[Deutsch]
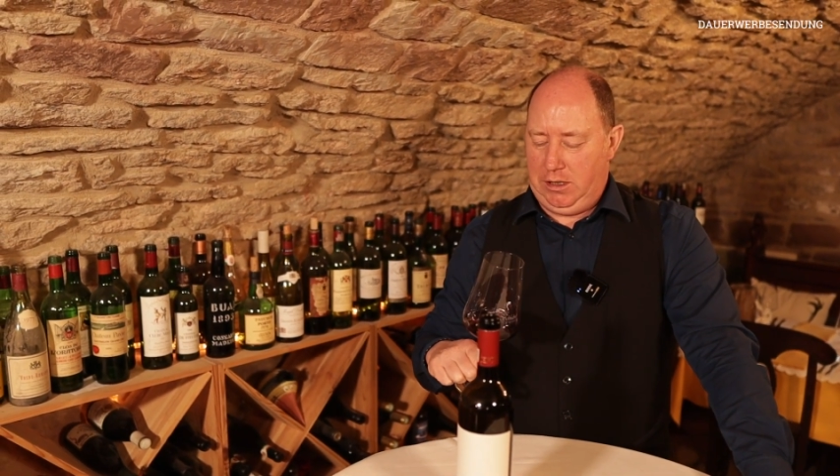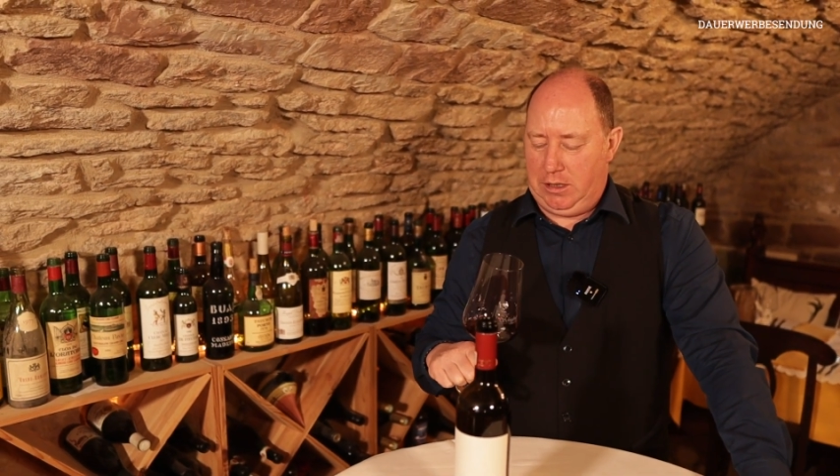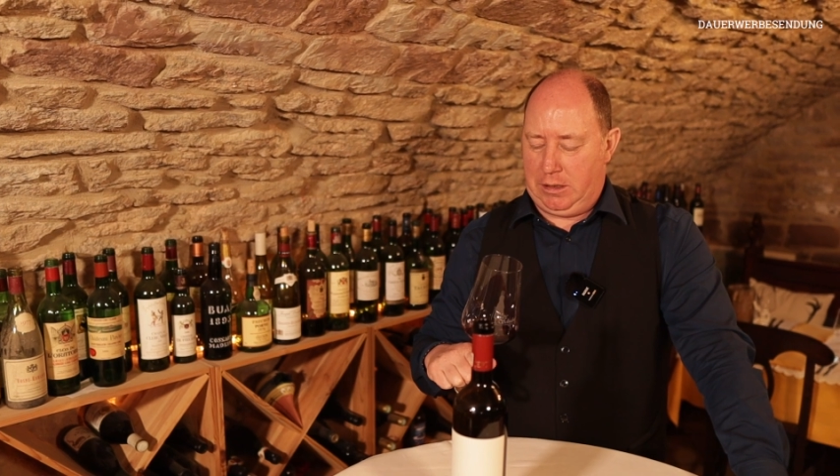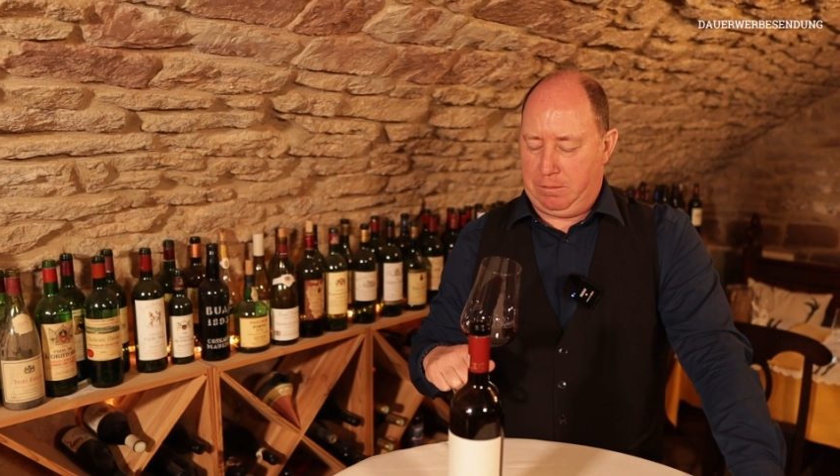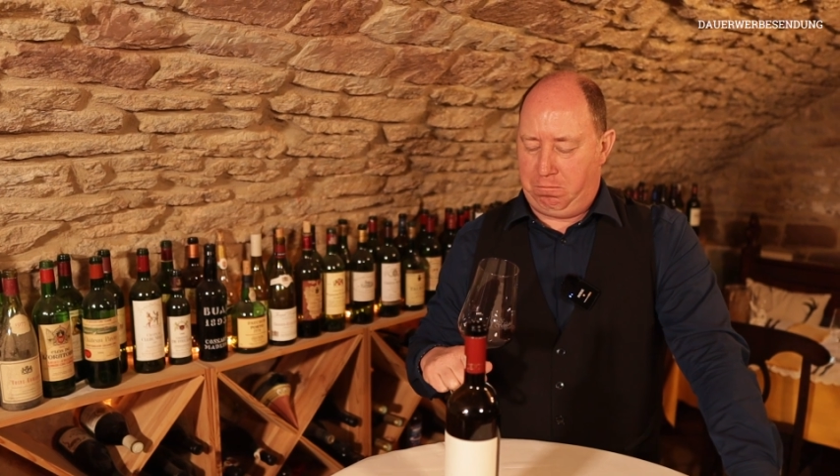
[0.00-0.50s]

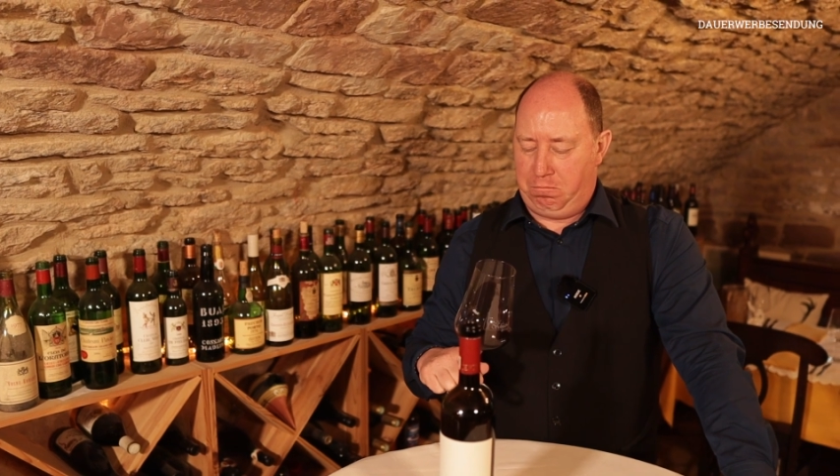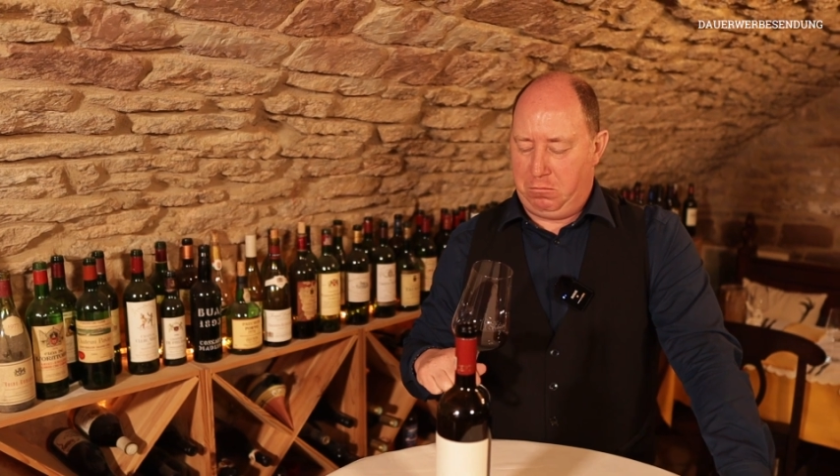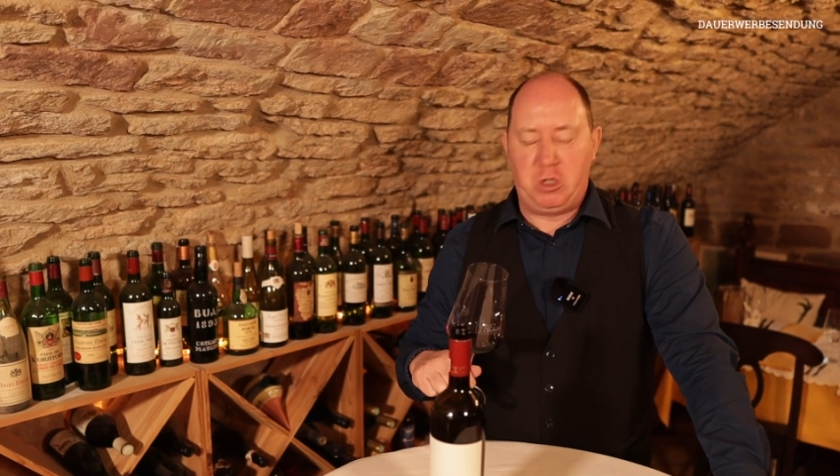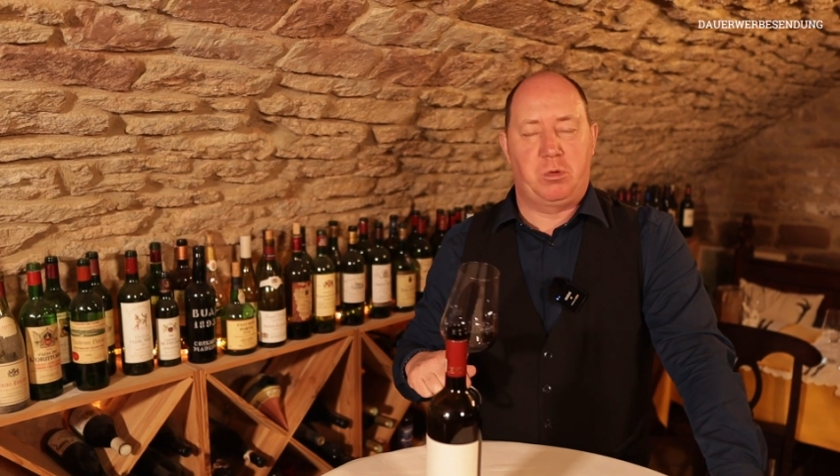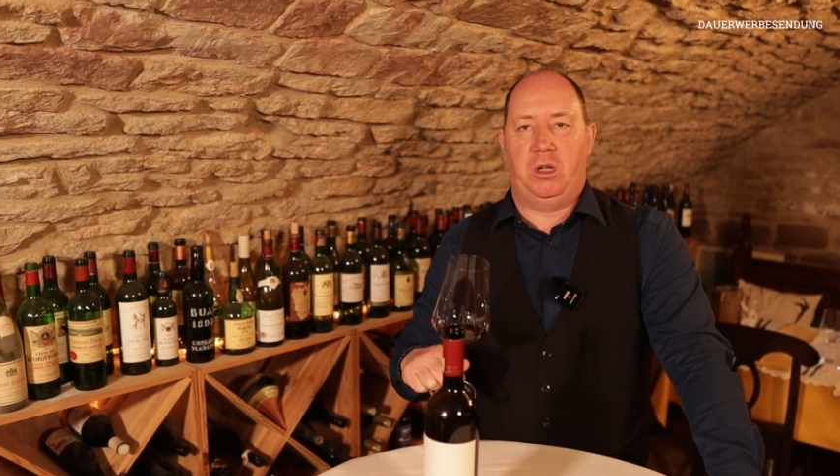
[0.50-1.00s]
Ähm,
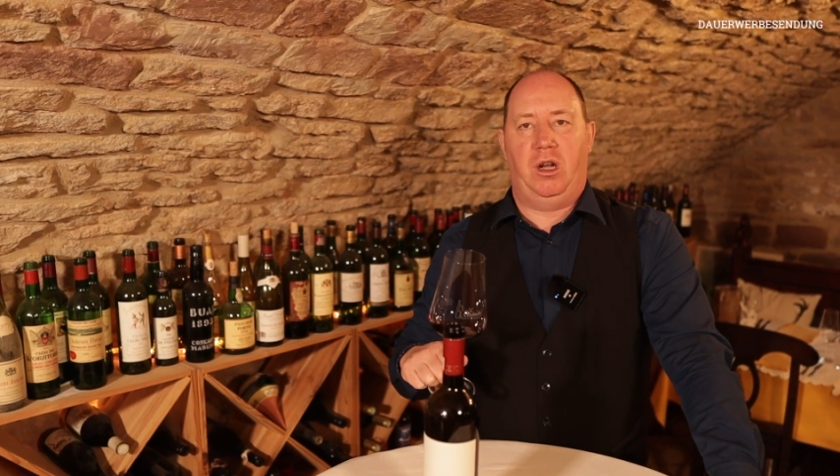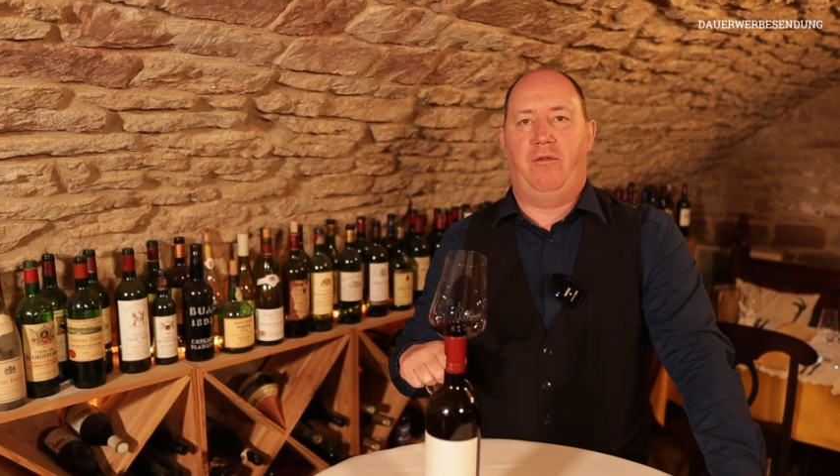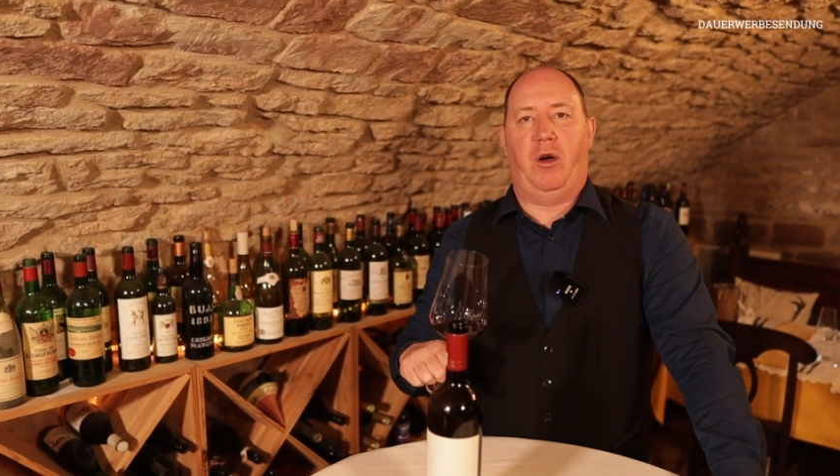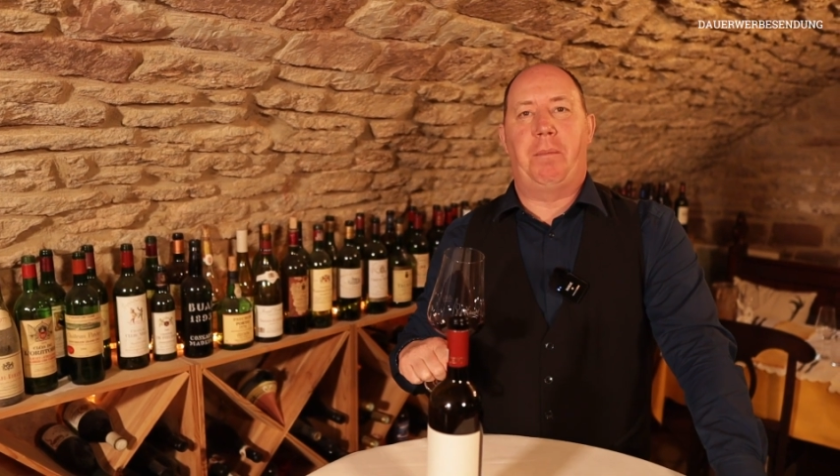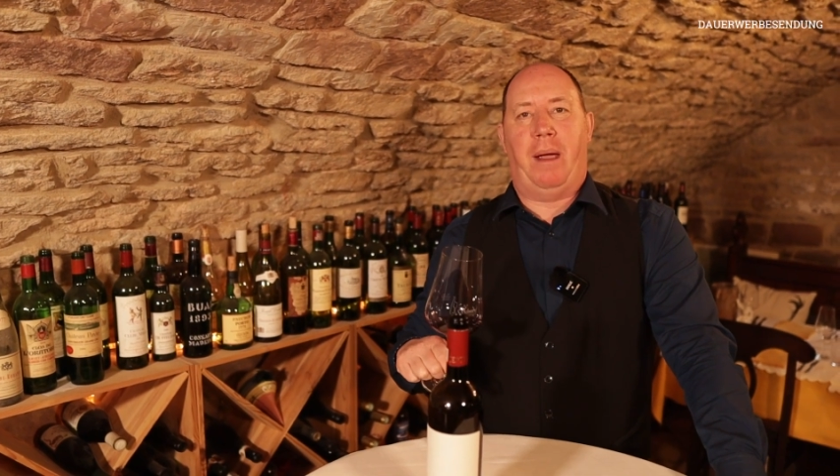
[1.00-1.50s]
ich würde ihn
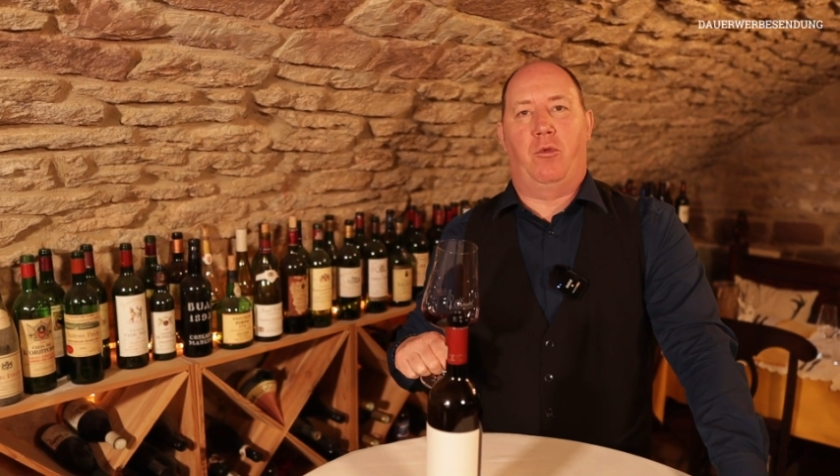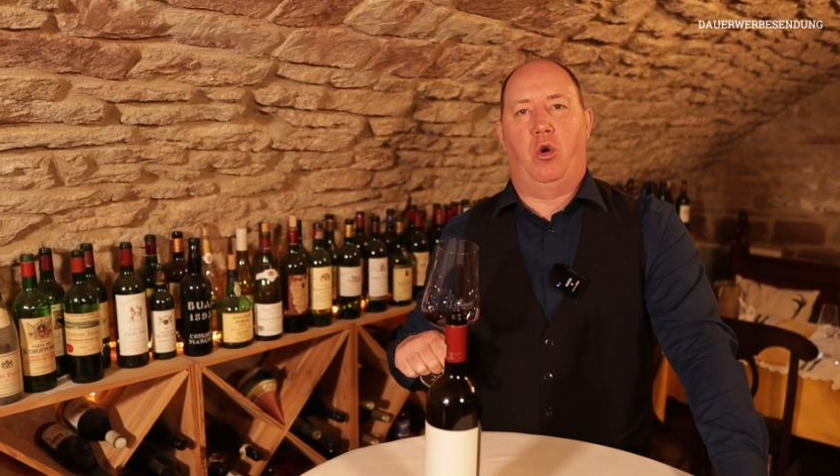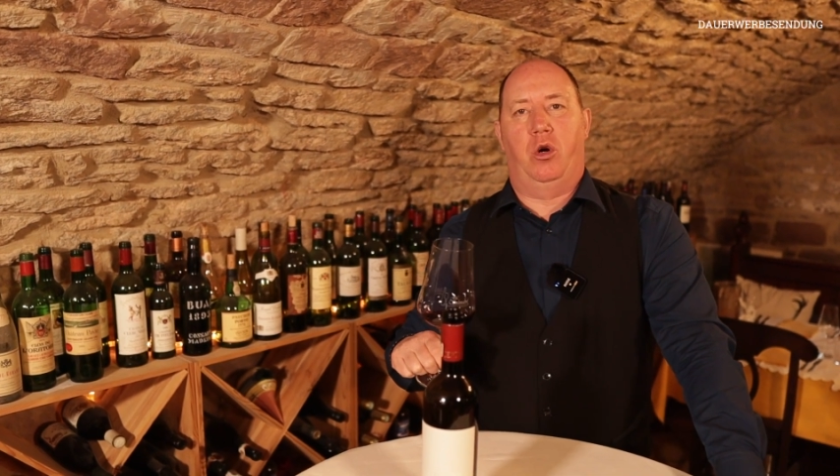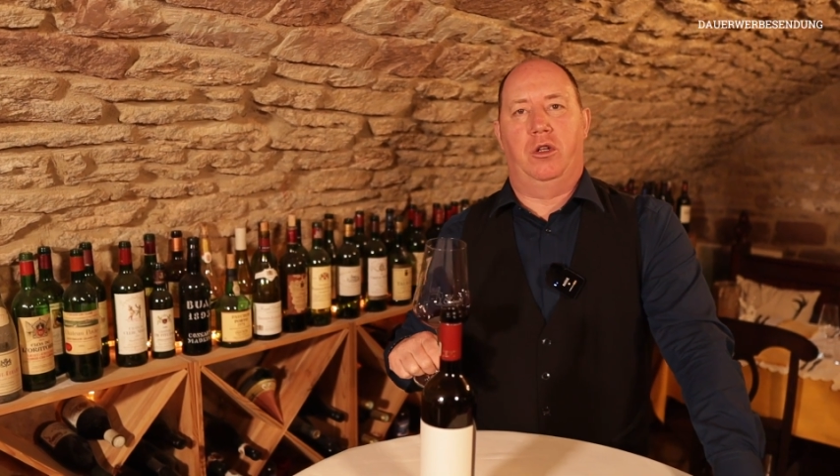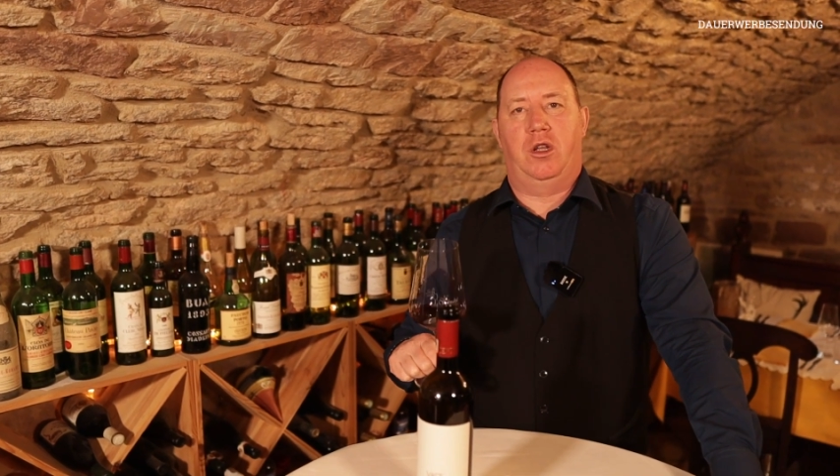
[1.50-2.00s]
einfach beim
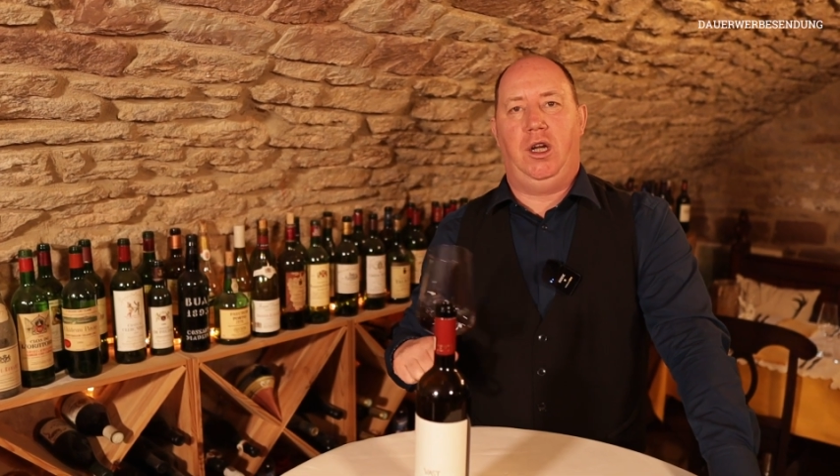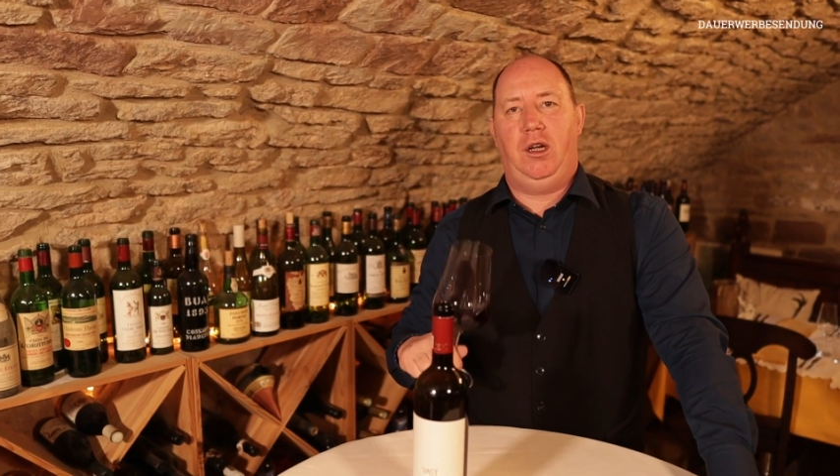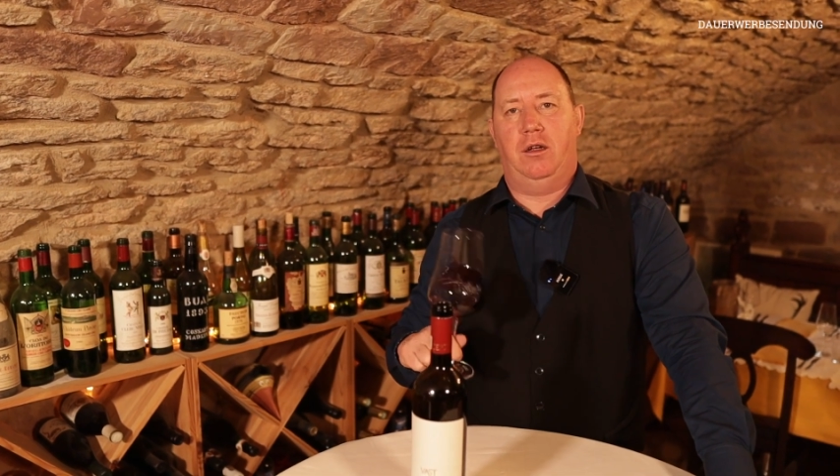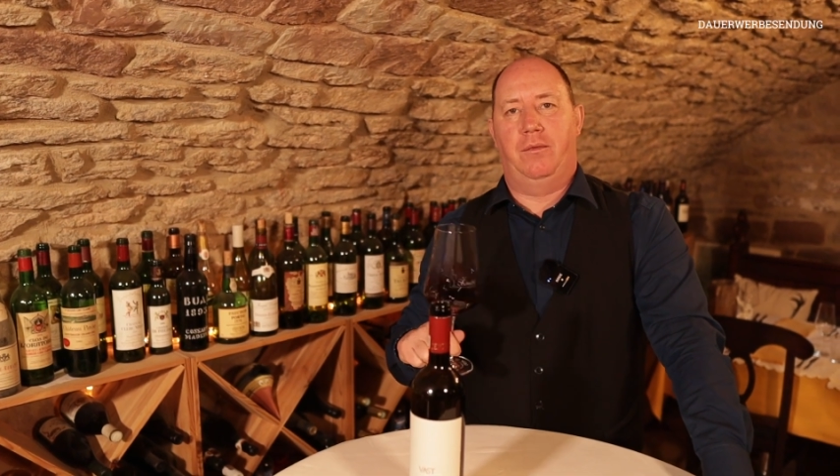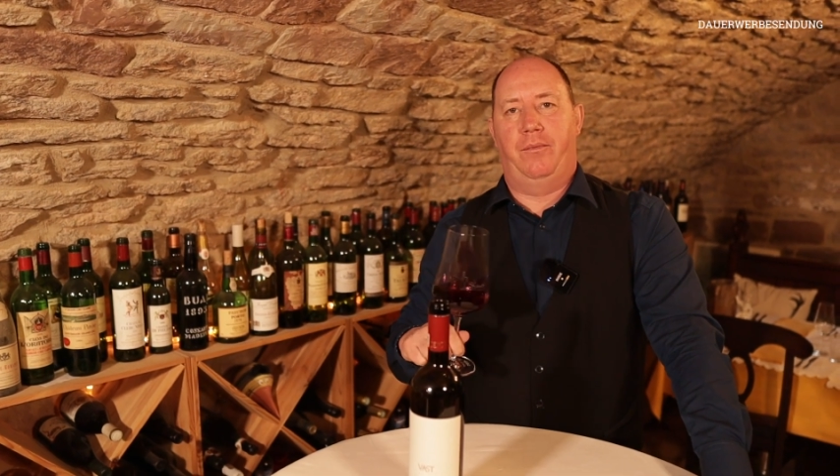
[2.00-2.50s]
Kochen
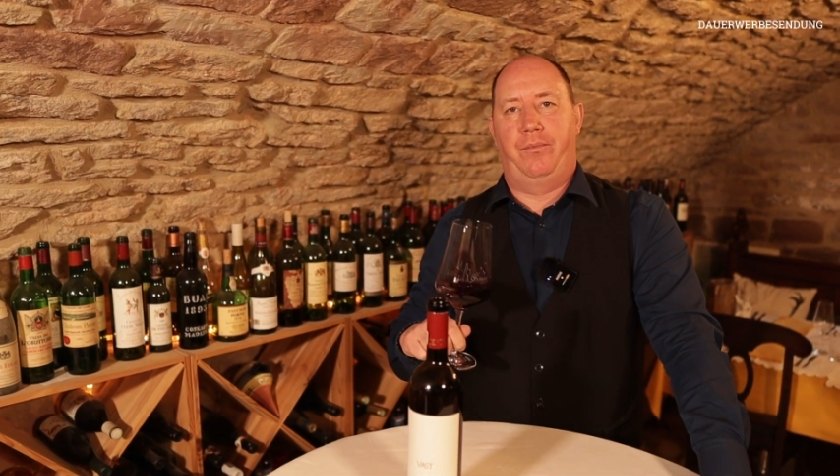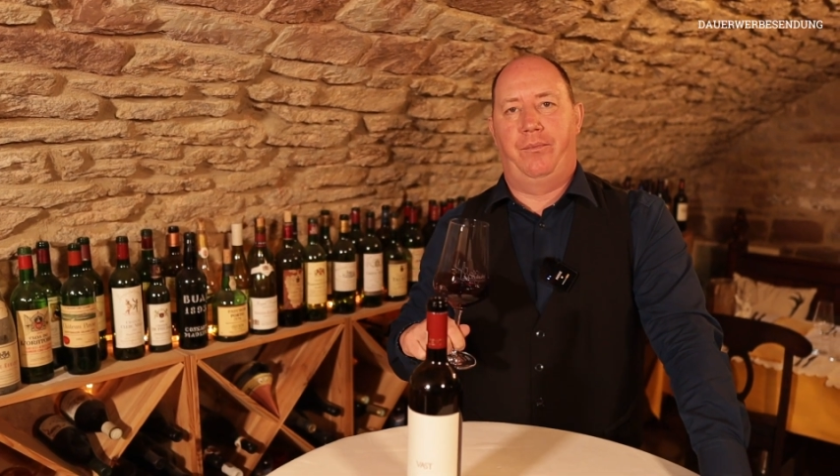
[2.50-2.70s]
trinken.